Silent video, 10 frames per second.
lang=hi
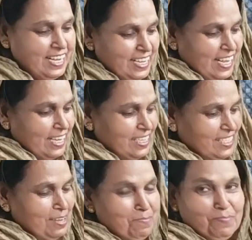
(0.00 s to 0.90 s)
ये खिचड़ा
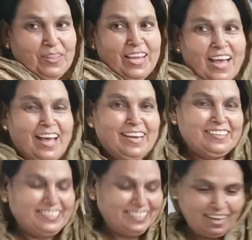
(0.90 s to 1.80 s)
तैयार
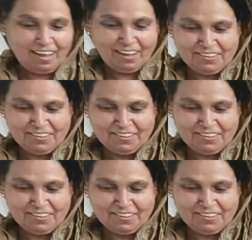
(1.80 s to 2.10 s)
इधर ला